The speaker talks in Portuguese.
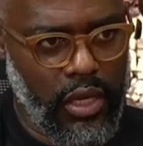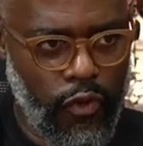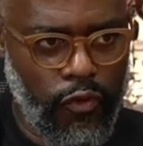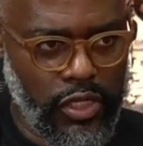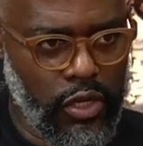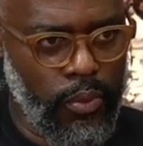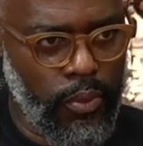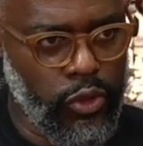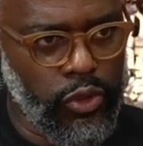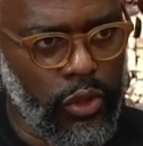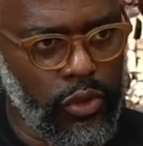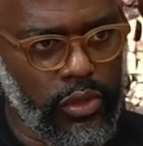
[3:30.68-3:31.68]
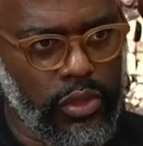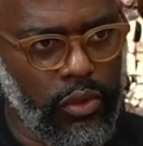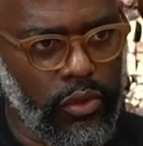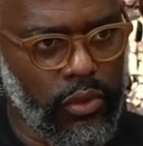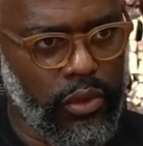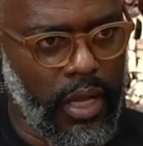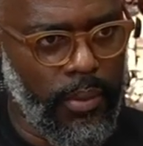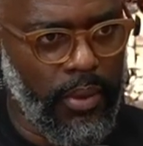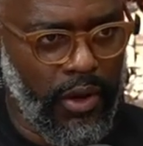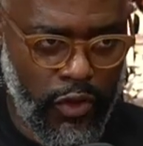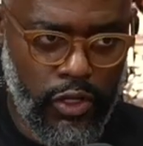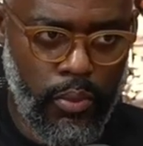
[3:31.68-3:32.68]
fazer um bom jogo no segundo tempo. Ele
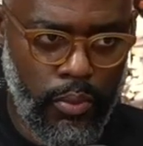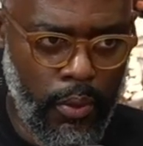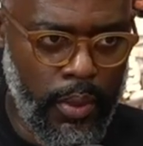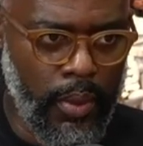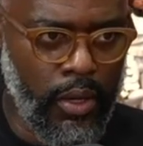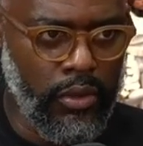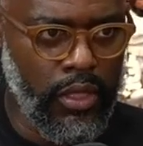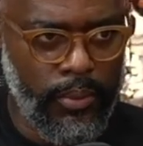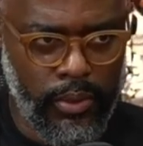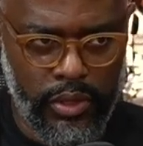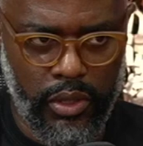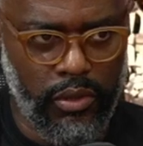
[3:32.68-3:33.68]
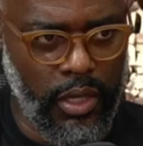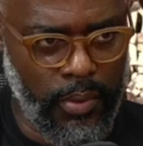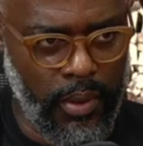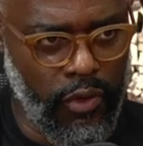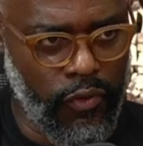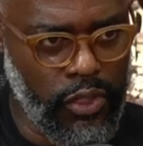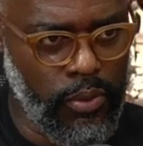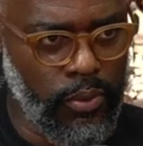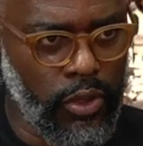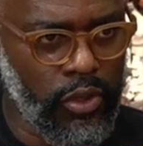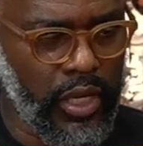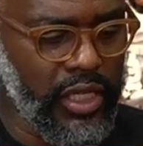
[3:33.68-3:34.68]
fez um bom primeiro tempo. No segundo tempo, ele não fez um
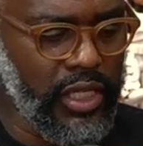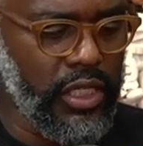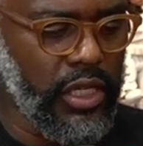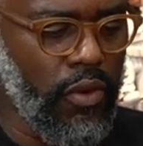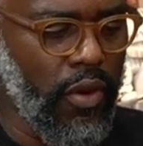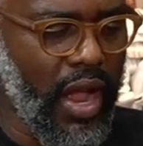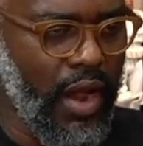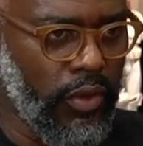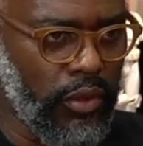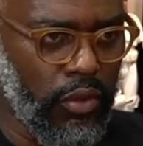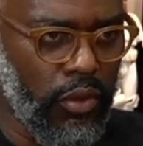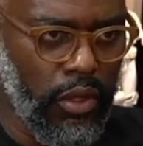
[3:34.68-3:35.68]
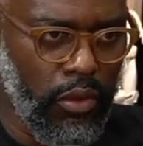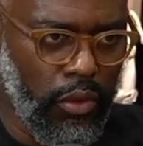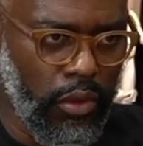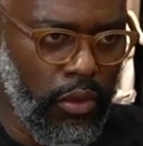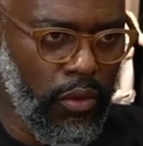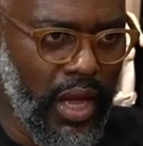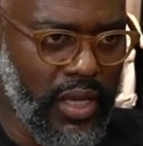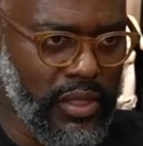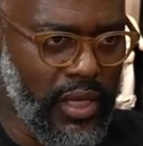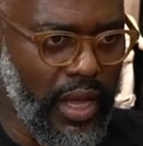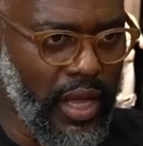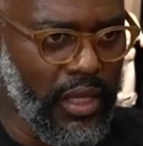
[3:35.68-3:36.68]
bom jogo. Aí você tira o Everton e o, e o
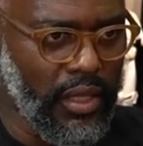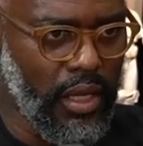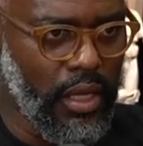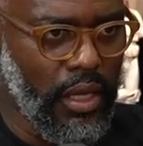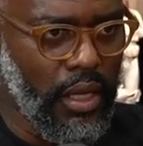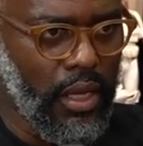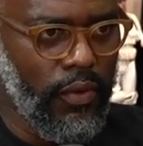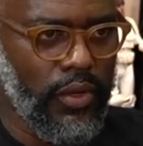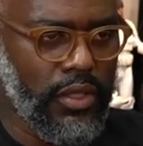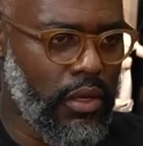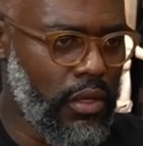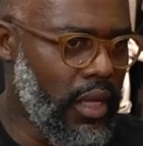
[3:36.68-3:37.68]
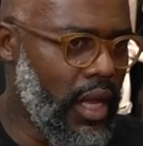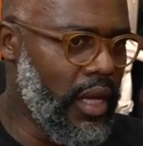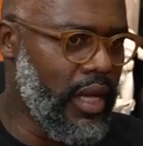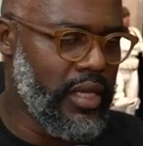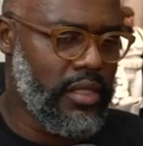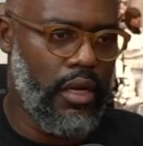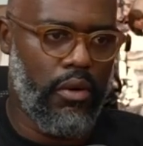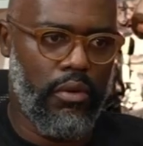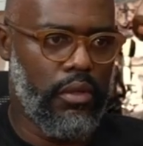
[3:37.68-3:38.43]
Arrascaeta, você não tem a ligação.